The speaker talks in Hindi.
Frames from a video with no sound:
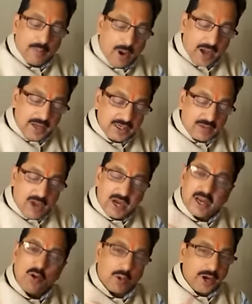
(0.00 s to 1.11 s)
पानी जमा
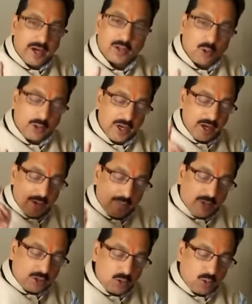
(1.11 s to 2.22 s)
कहीं होने न दोगे
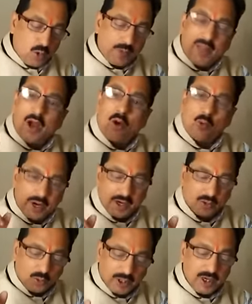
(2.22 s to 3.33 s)
मच्छरों को पैदा होने
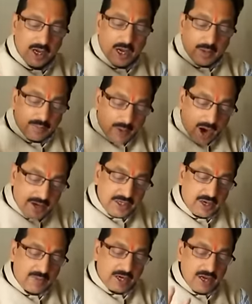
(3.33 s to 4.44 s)
न दोगे पानी
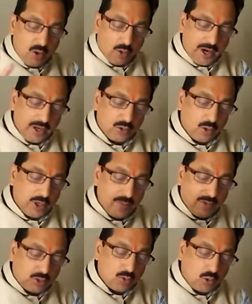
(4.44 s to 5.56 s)
जमा कहीं होने न दोगे
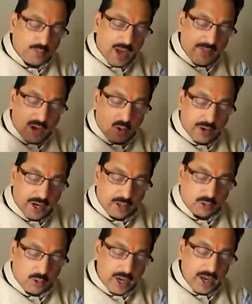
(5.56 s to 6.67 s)
मच्छरों को पैदा होने न
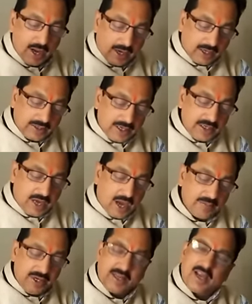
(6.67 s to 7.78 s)
दोगे गंदगी जहां
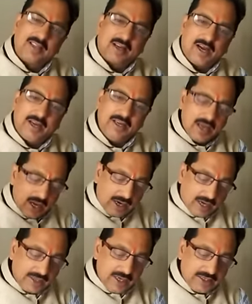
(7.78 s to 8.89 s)
भी दे दिखाई
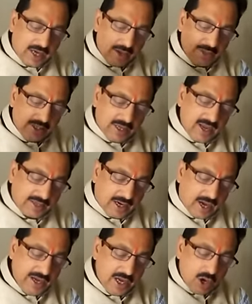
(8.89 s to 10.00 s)
गंदगी जहां भी दे
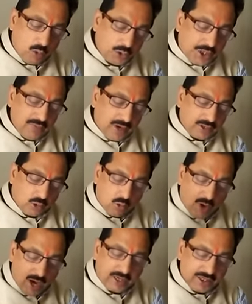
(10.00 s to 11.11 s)
दिखाई उसी वक्त हो तो
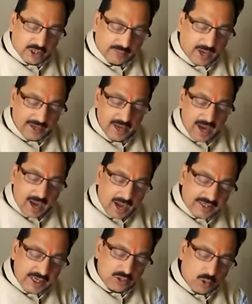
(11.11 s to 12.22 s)
वहां की सफाई
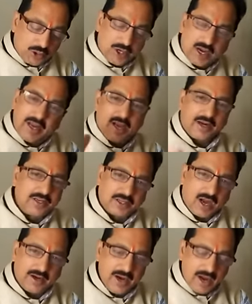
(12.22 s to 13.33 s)
ऐसी सोच रखे हर
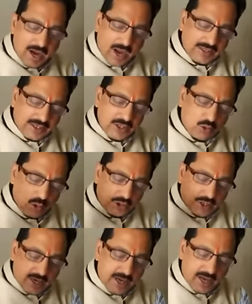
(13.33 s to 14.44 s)
इंसान ऐसी सोच
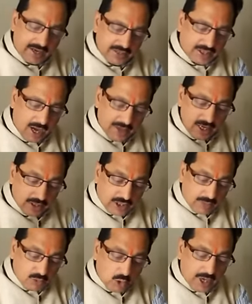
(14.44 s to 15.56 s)
रखे हर इंसान
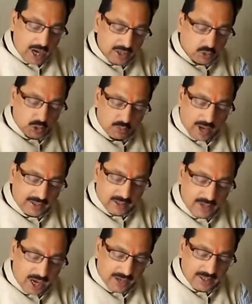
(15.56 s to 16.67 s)
समझो क्या है स्वच्छ भारत
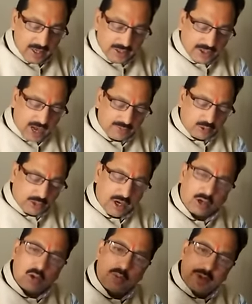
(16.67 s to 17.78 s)
अभियान साफ सुथरा
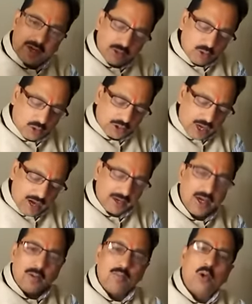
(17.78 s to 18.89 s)
रखो अपना हिंदुस्तान
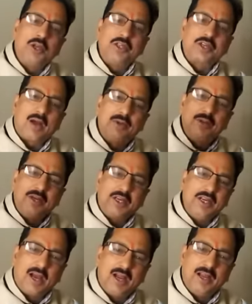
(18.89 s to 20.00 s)
मोदी साहब ने भी
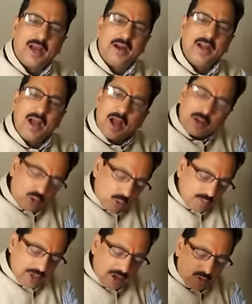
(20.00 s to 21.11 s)
किया ऐलान
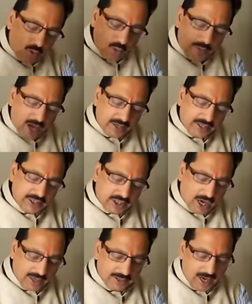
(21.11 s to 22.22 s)
तुम भी रखो भारत की
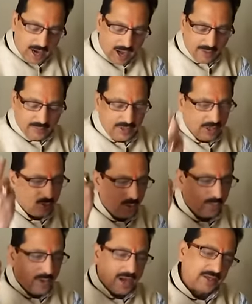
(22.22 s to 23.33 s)
शान आप भी
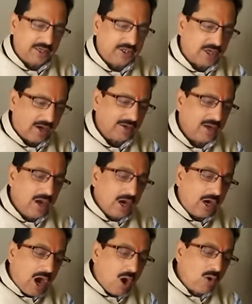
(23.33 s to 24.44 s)
रखो भारत की शान
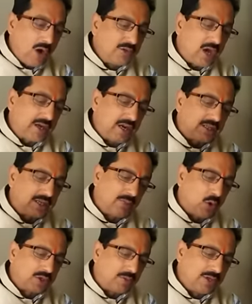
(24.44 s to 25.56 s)
गांव गांव जाके
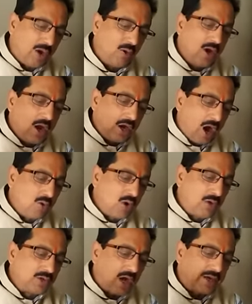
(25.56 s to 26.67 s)
सबको समझाओ गांव
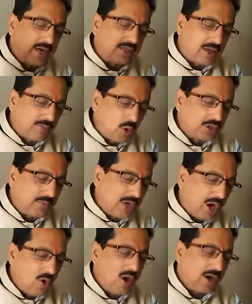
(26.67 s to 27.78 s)
गांव जाके सबको
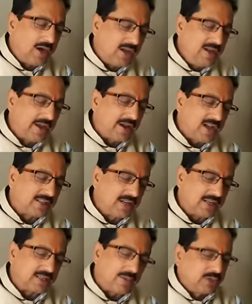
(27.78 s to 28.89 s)
समझाओ गलियां
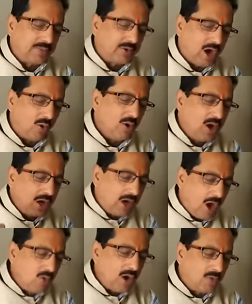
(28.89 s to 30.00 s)
रास्ते सब चमकाओ
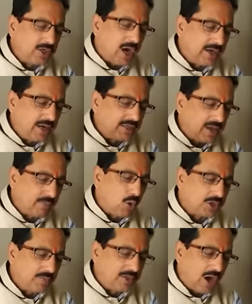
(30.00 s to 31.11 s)
गांव गांव गांव जाके सबको
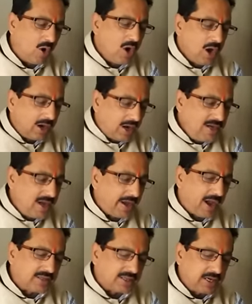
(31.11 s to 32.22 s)
समझाओ गलियां
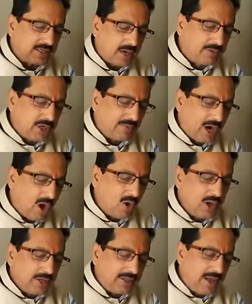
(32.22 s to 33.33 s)
रास्ते सब चमकाओ
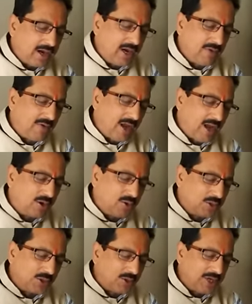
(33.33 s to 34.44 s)
देखने वाला
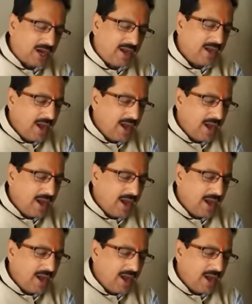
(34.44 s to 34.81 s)
खुश हो जाए